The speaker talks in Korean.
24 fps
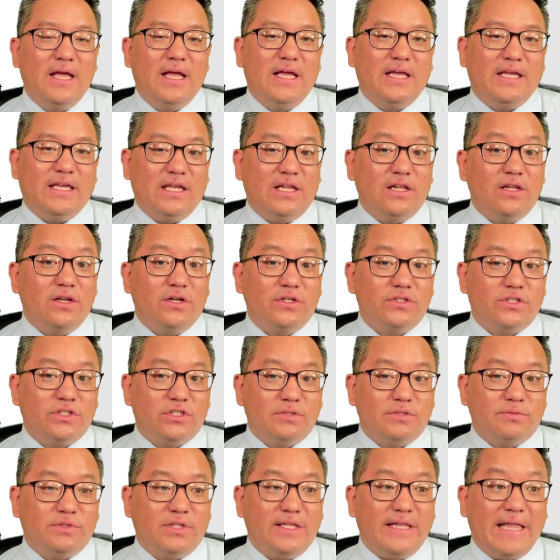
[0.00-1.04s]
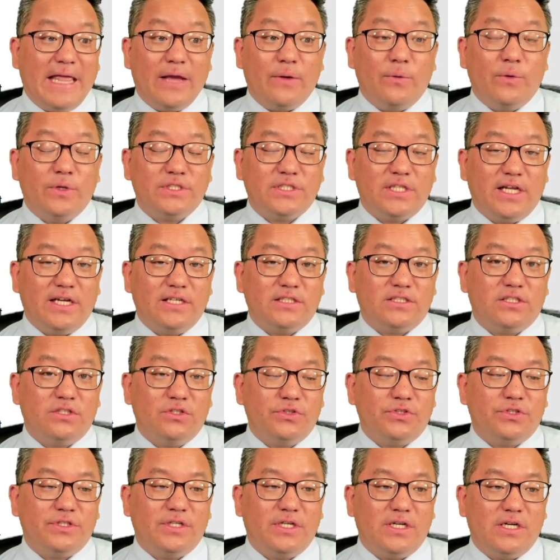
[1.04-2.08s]
1년 전부터 language line
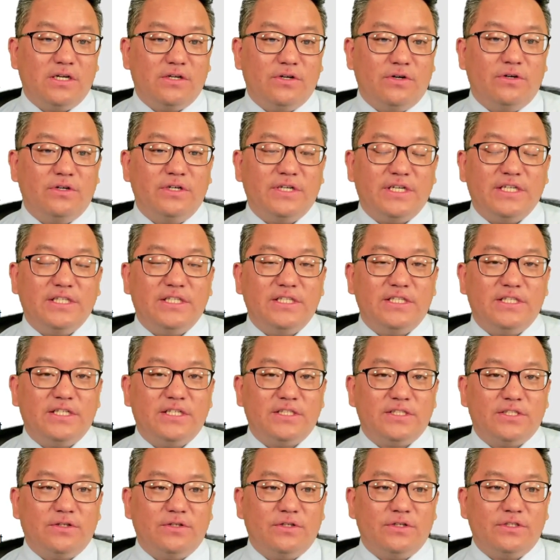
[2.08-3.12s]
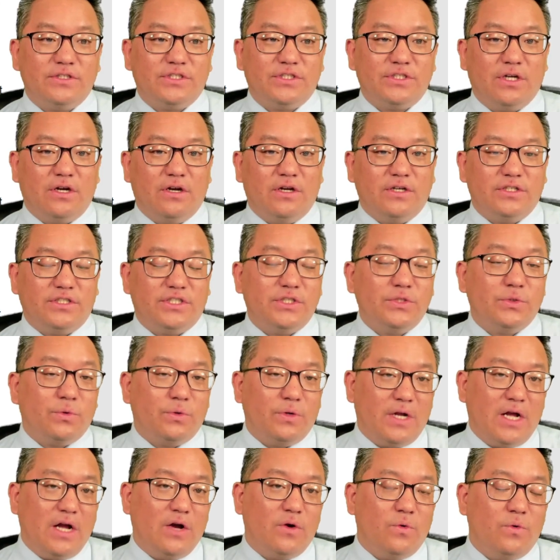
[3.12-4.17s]
solution이라는 걸 EDD에서 시, 어,
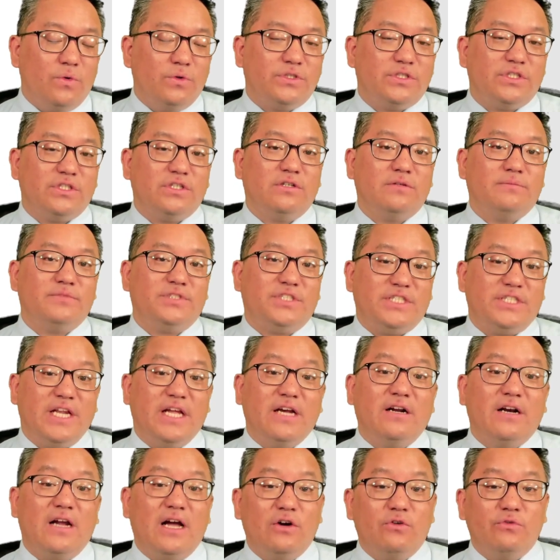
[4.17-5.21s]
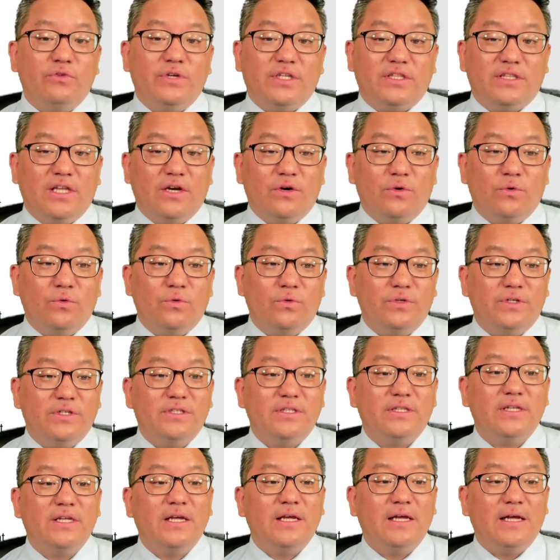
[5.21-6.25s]
시도를 하고 지금 진행을 하고
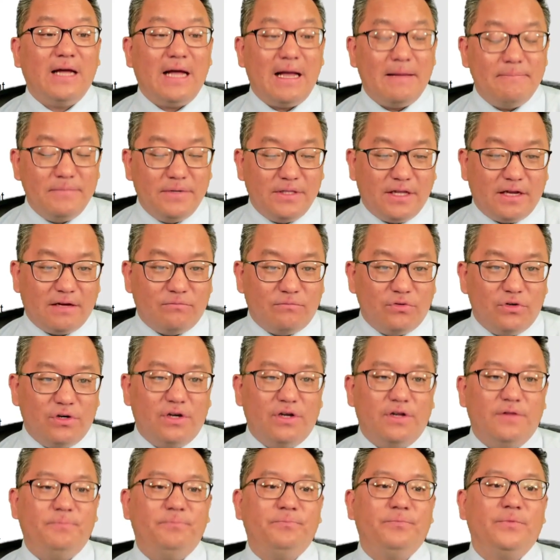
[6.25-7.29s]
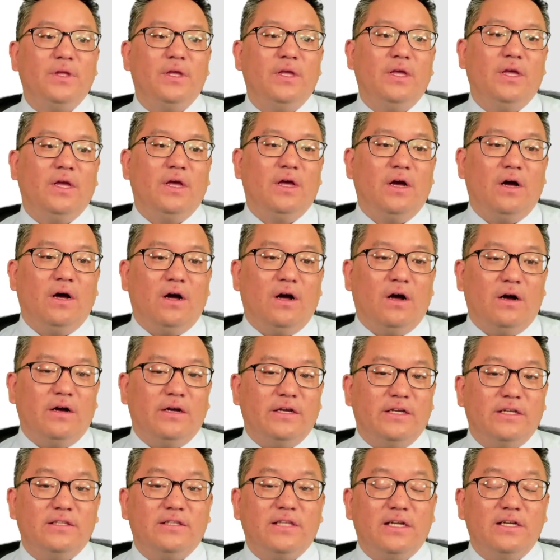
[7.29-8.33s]
있다고는 합니다. 물론 어,
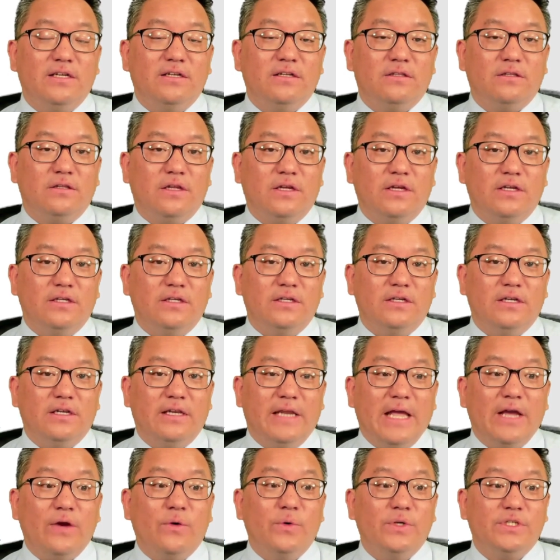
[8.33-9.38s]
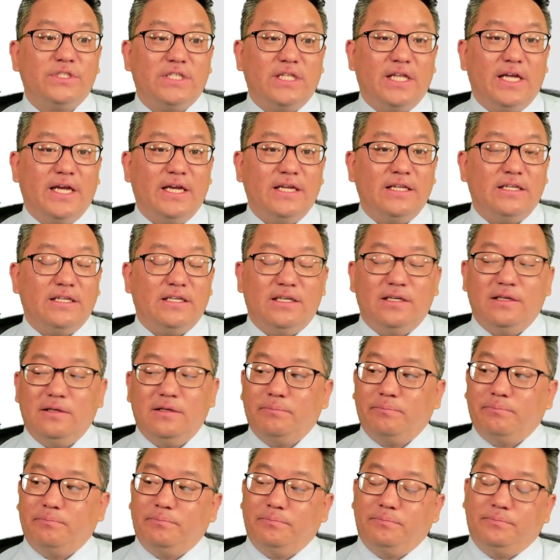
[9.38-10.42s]
일단은 language line
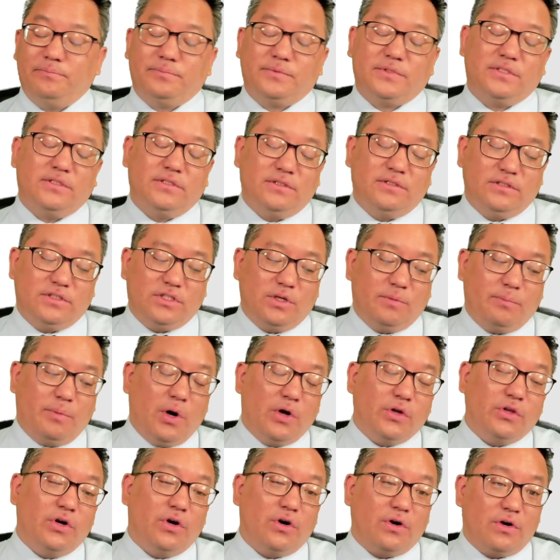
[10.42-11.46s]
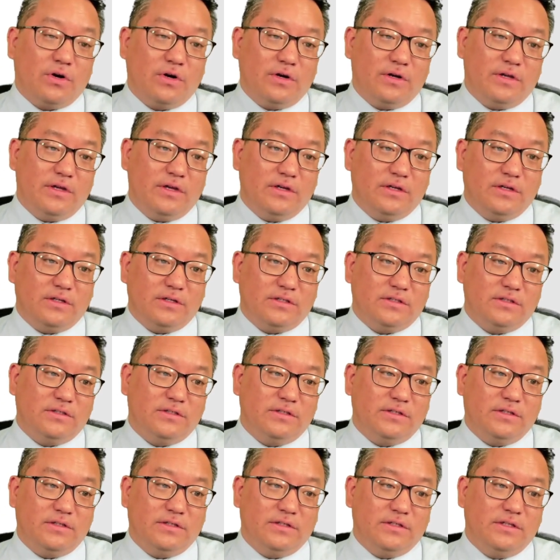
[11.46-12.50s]
이 그저 번역
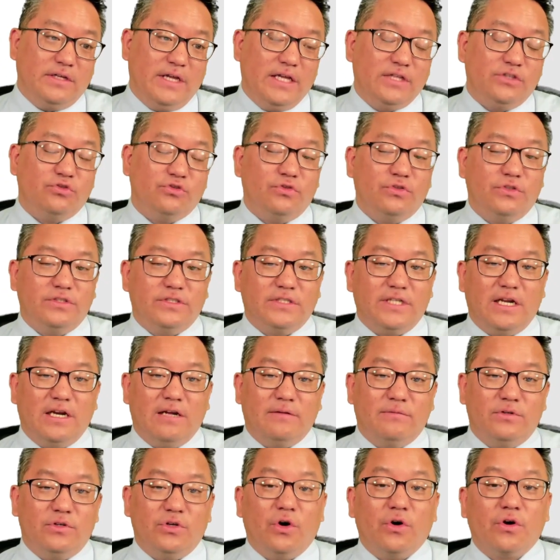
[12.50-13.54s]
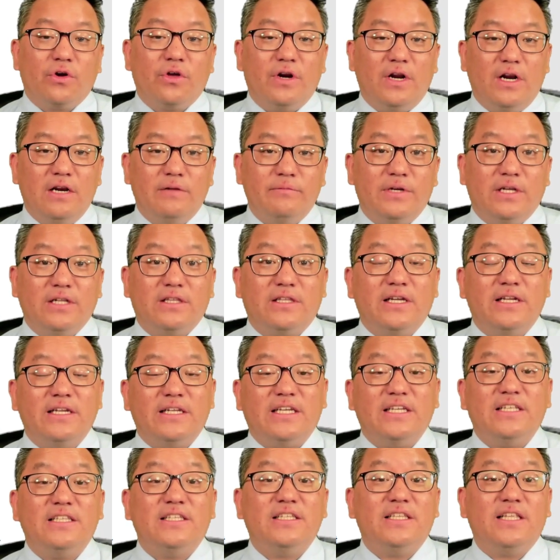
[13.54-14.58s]
그 해주는 사람을 연결하려면 일단
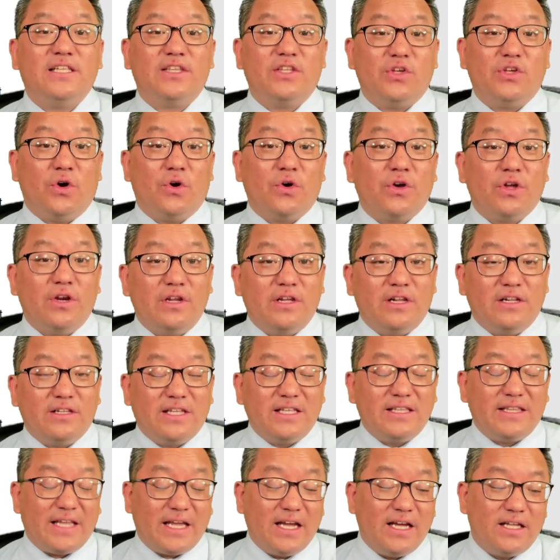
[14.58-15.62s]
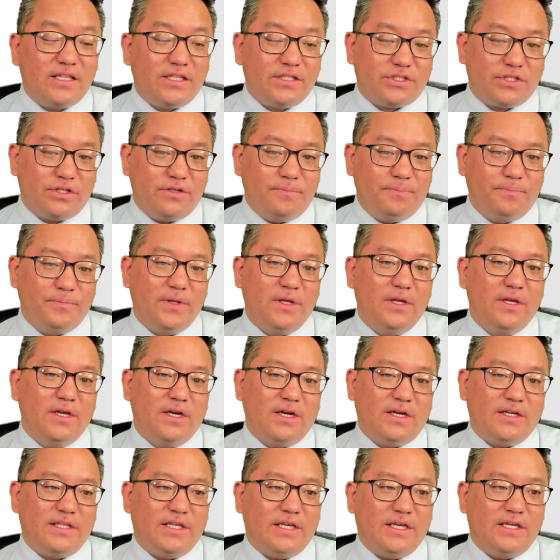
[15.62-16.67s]
EDD에다 연결이 일단 돼야 되죠.
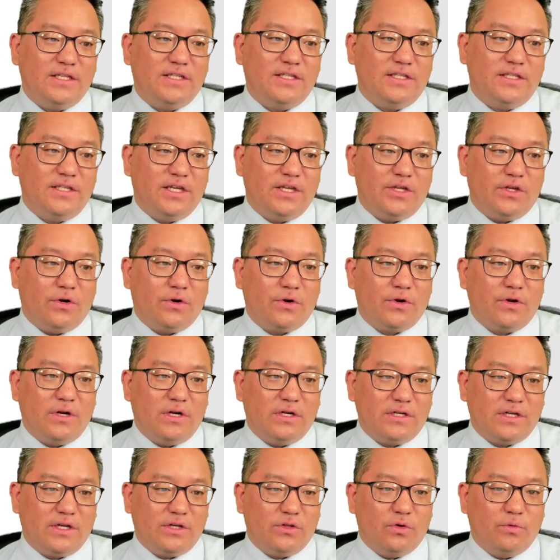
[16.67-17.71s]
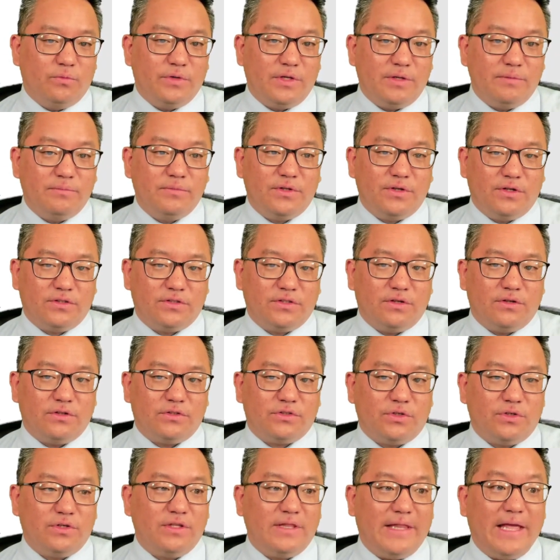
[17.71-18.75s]
근데 EDD에 연결하는 게 너무 힘들어서
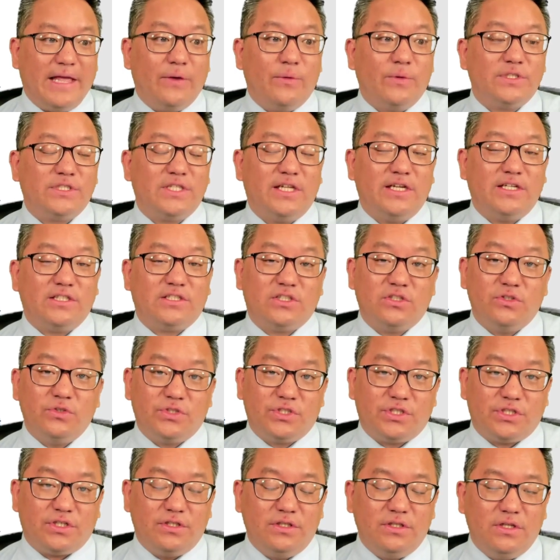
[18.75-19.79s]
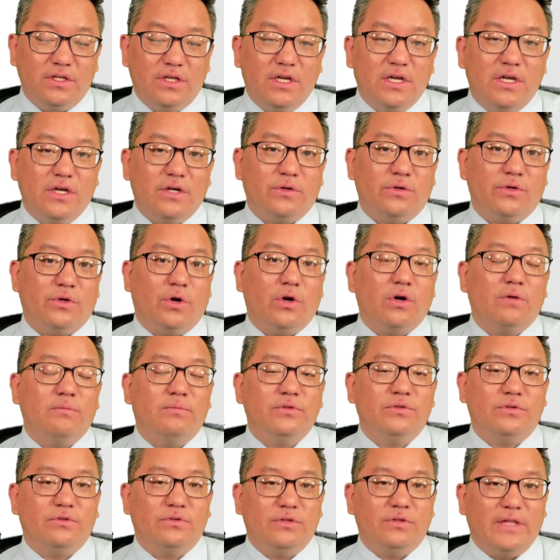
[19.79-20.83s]
저는 Language Line Solution 그리고
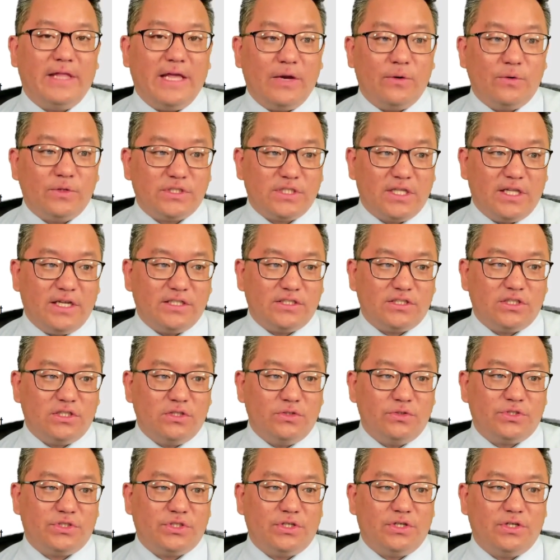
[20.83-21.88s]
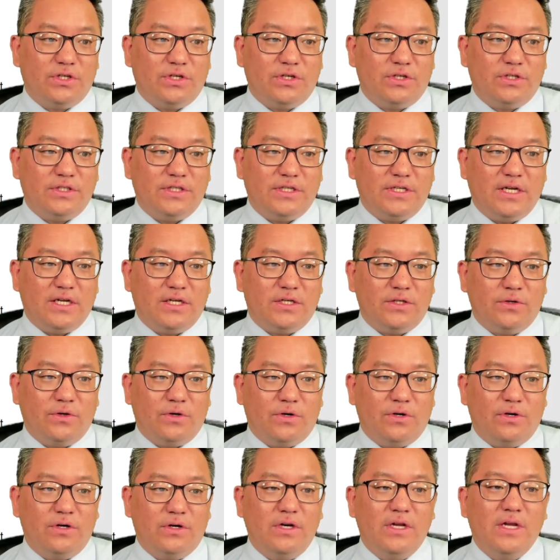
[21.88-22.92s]
여러분들도 Language Line Solution이라는
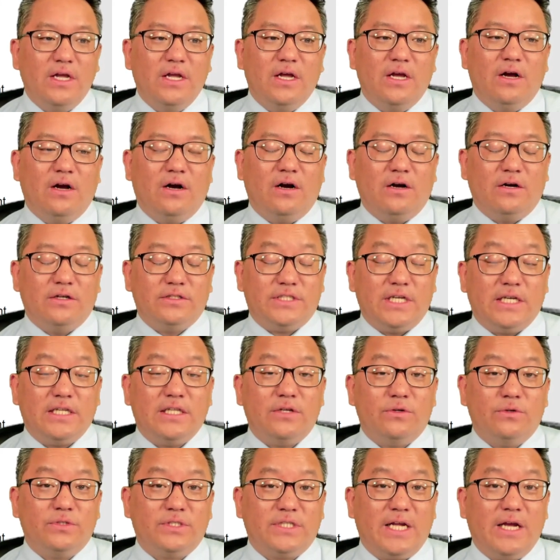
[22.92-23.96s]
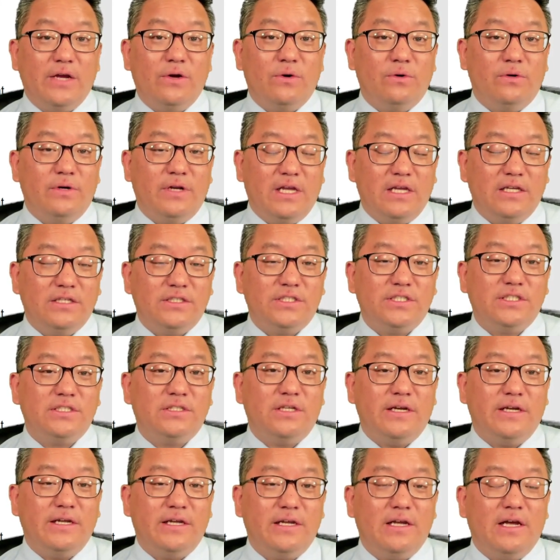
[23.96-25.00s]
거를 어 제대로 사용을 해시,
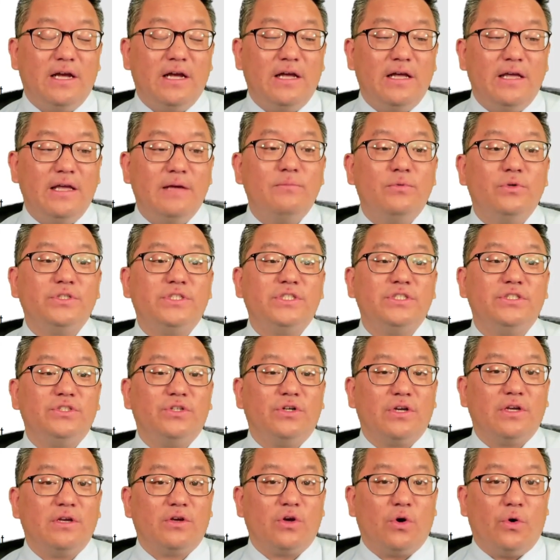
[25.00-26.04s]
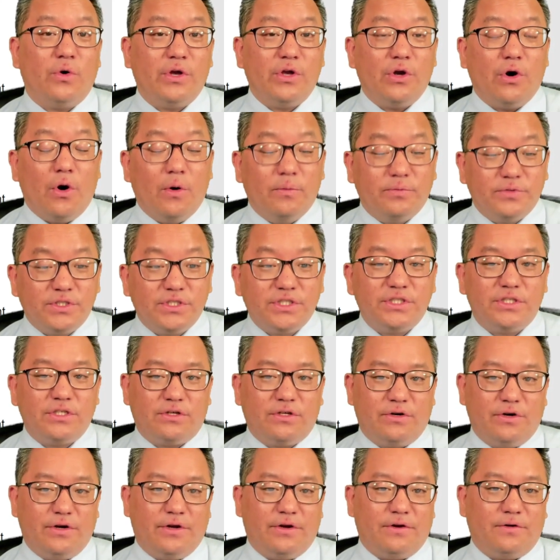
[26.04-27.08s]
해보신 적이 거의 없으실
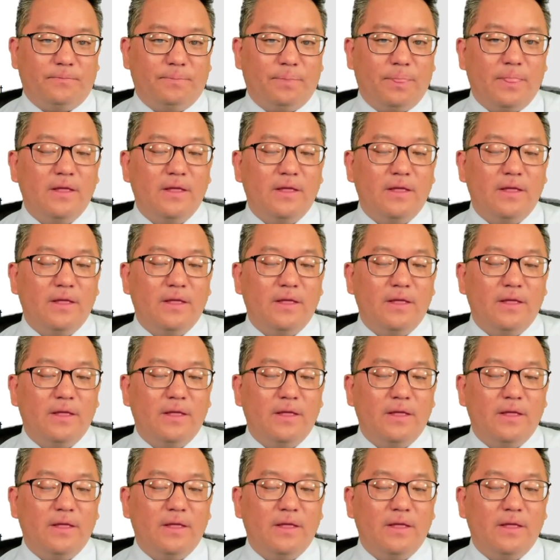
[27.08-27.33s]
거예요.